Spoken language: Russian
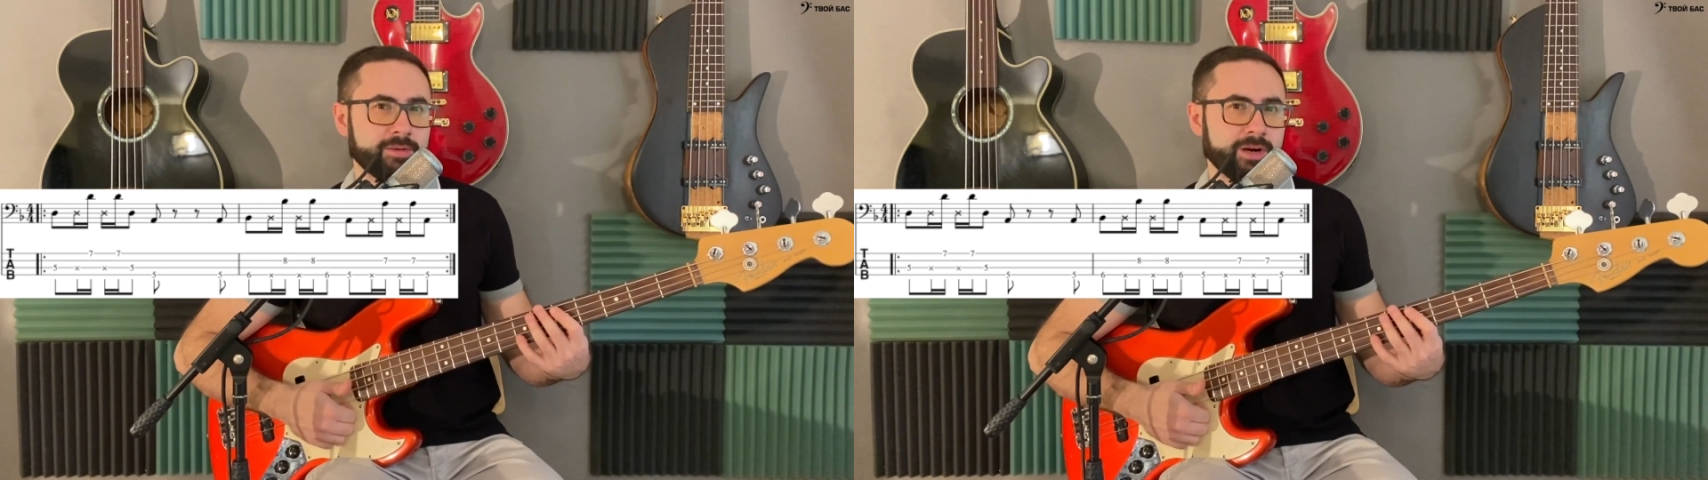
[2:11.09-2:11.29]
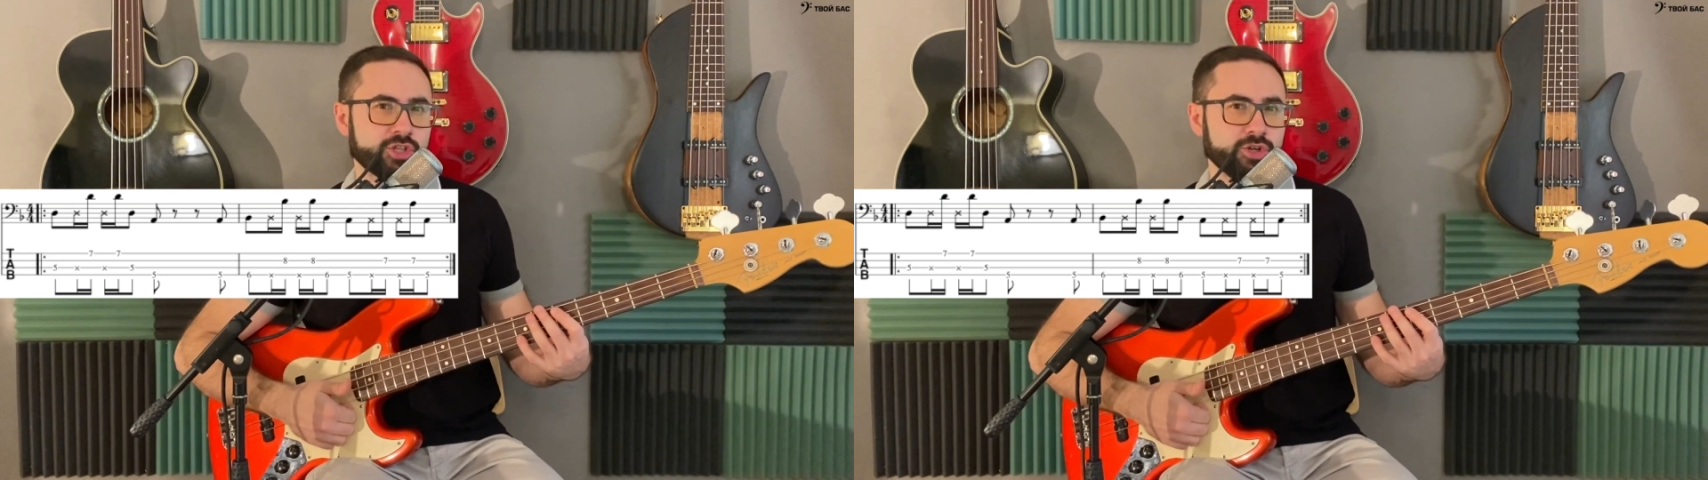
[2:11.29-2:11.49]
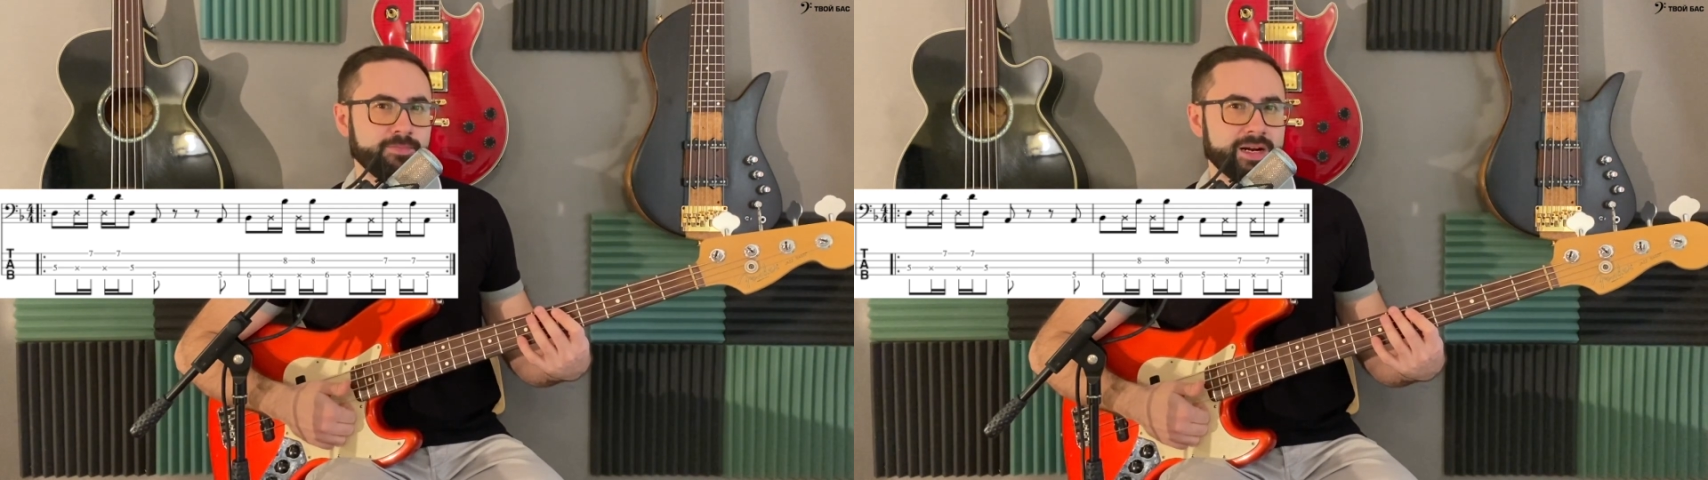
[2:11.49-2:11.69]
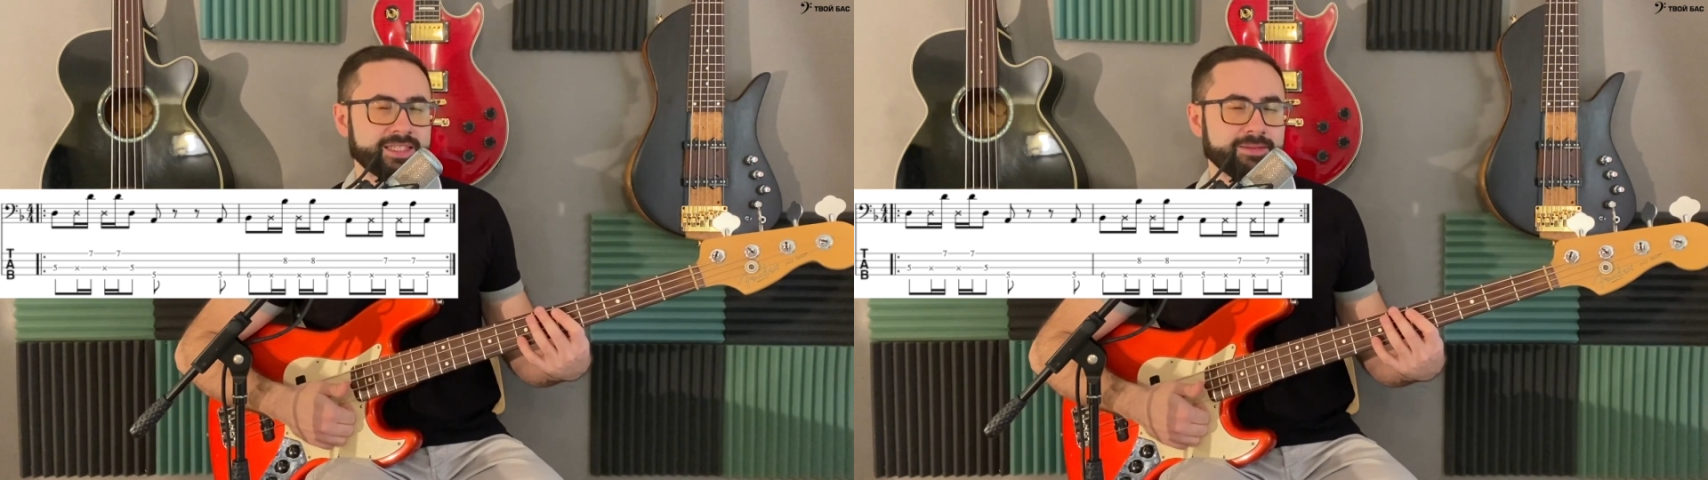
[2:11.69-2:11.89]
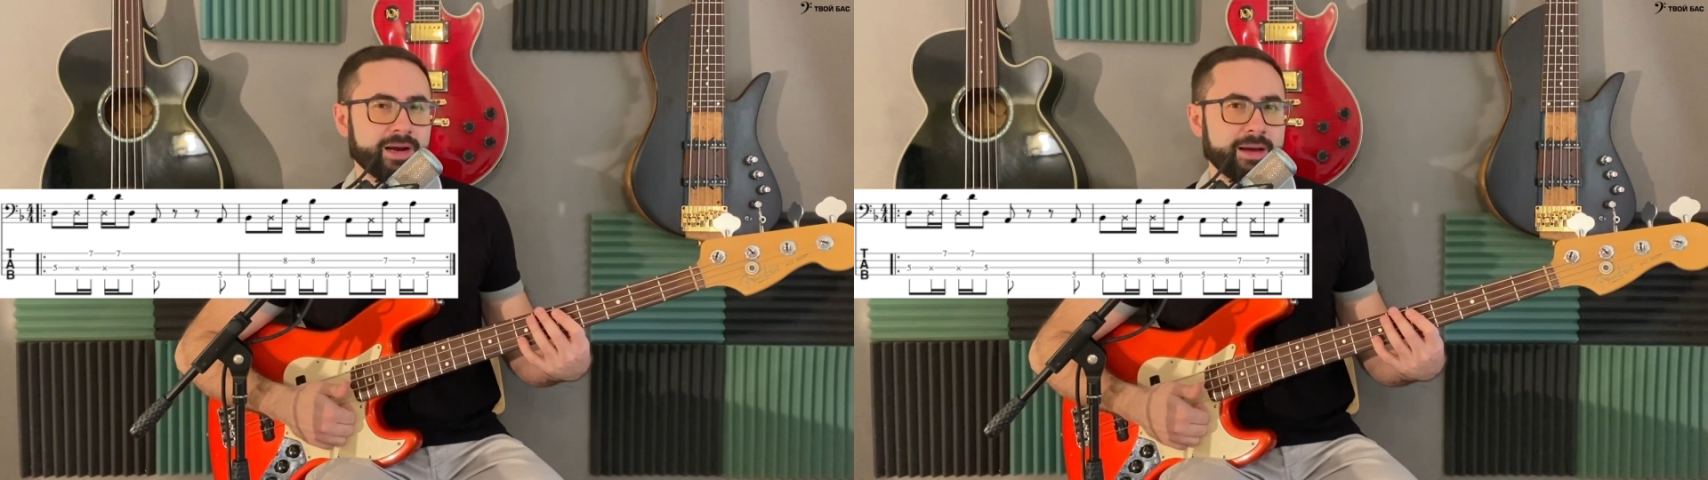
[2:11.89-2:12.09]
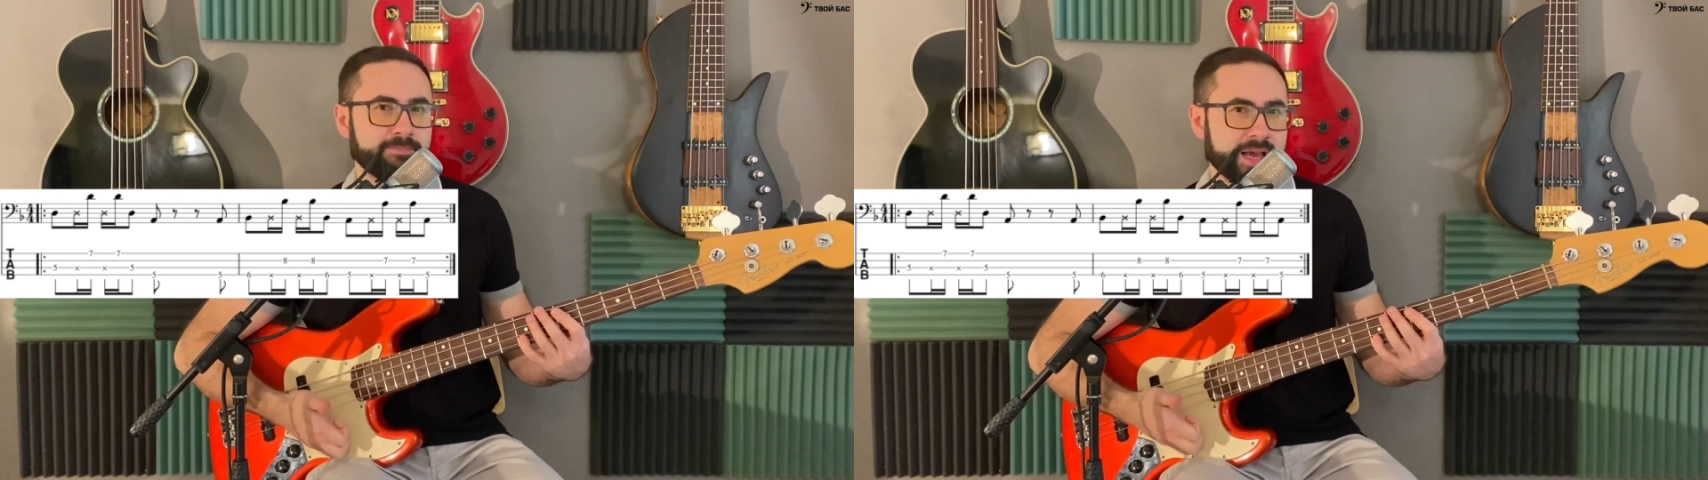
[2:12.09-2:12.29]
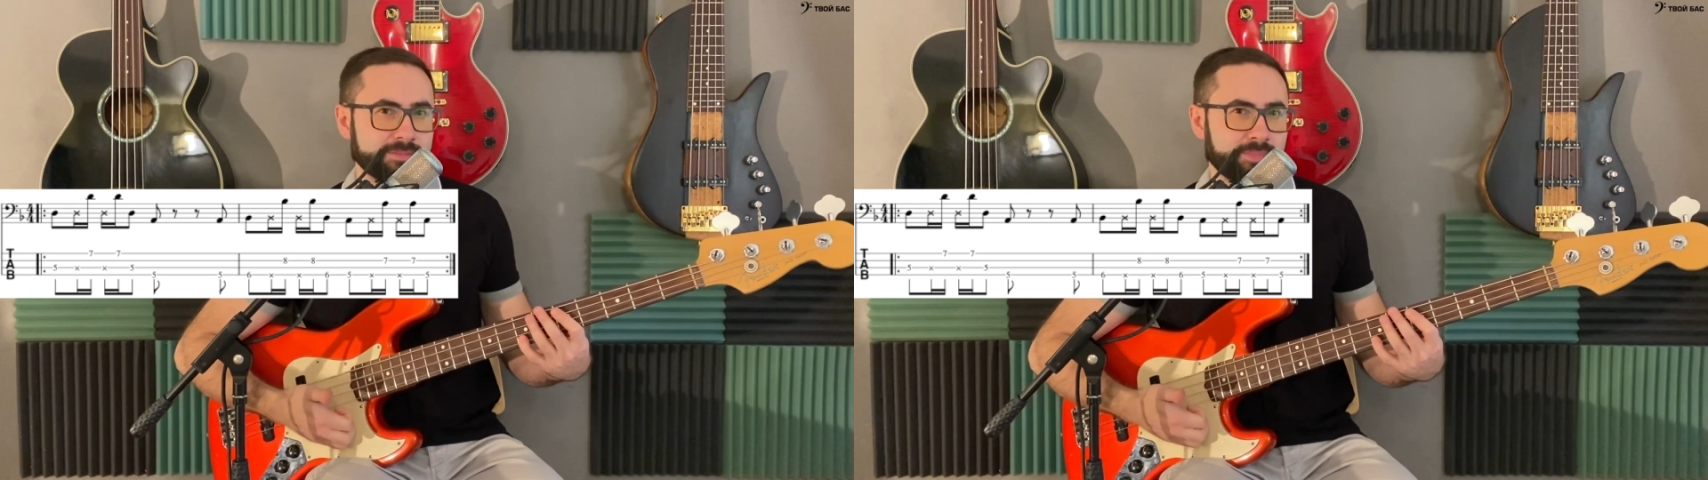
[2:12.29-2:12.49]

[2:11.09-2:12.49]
большим пальцем, опять